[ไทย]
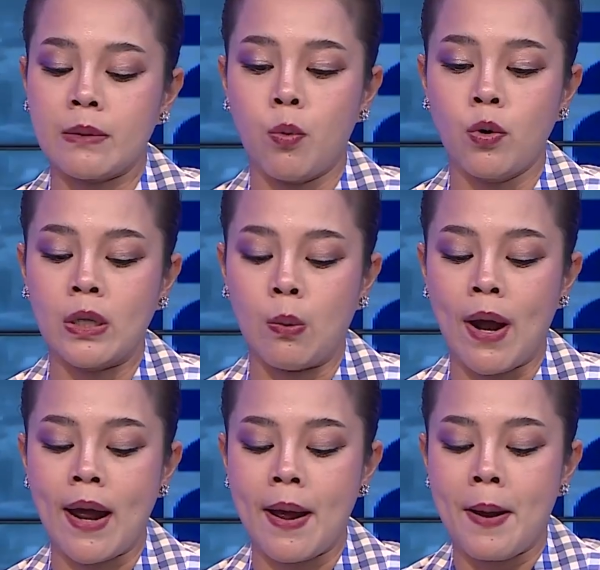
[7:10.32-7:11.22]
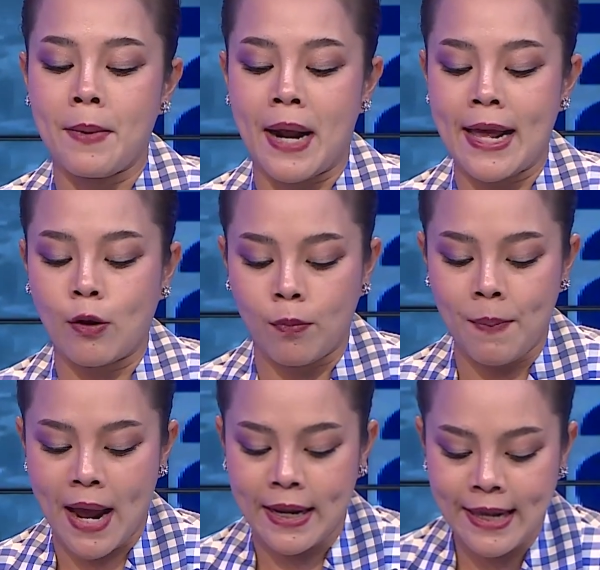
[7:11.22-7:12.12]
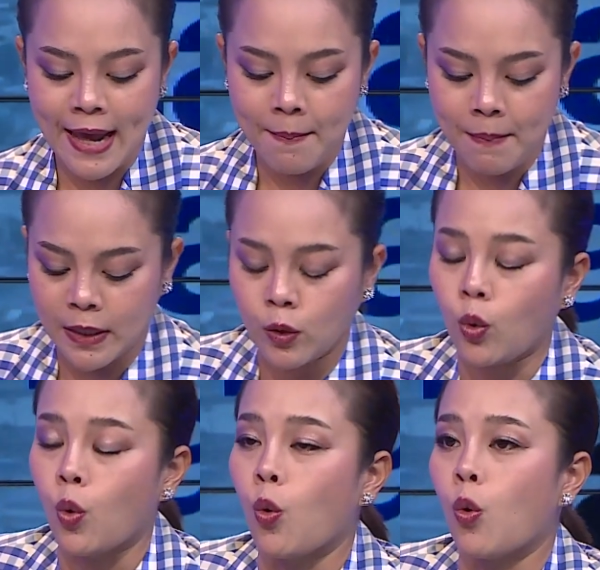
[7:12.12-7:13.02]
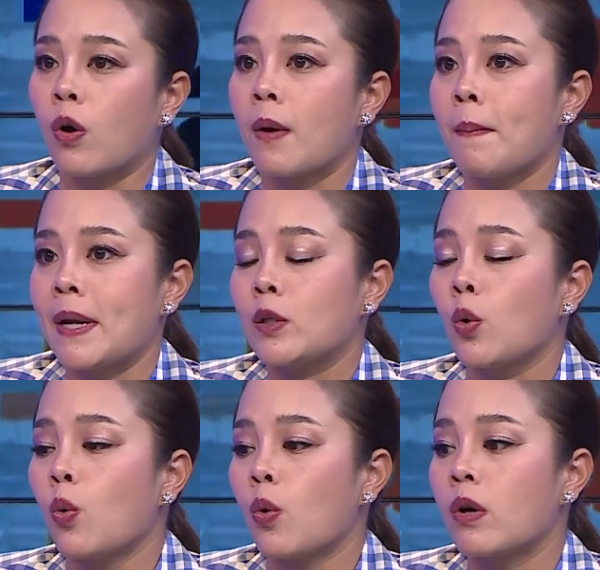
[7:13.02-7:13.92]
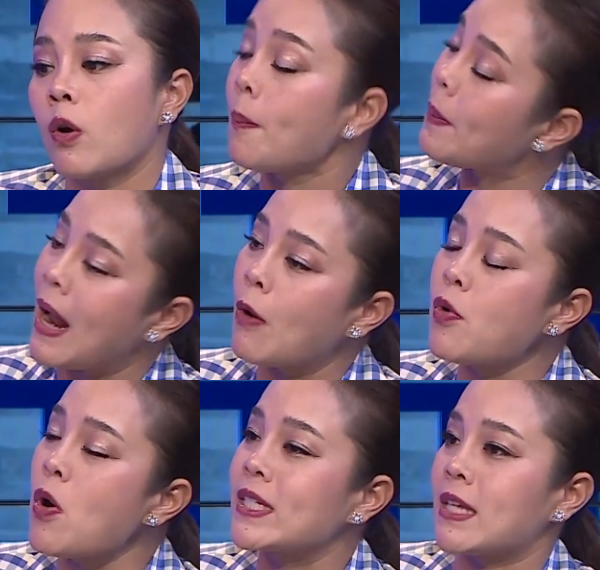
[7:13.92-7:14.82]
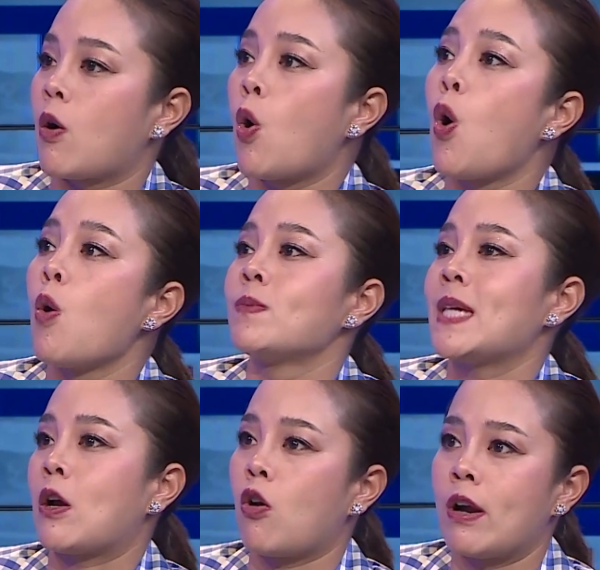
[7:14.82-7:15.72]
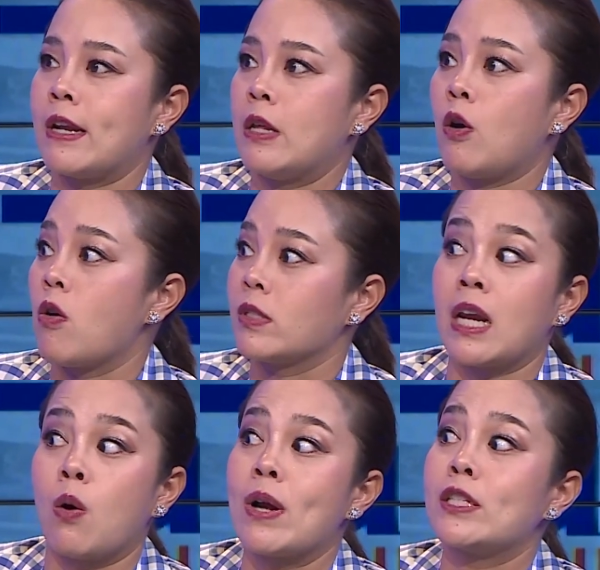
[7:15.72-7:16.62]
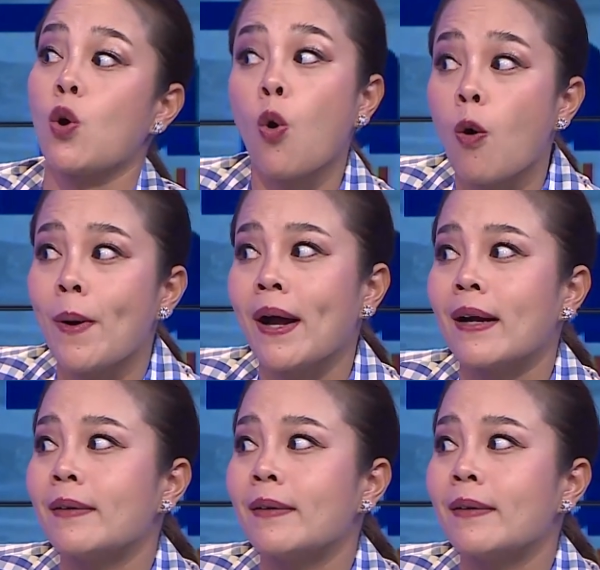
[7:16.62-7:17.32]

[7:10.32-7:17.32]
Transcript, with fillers: จะพูดถึงว่า ไอ้กฎหมายเนี้ยมันถูกมันถูกรบเร้าโดยสังคมจากกรณีของสารวัตรโจป่ะ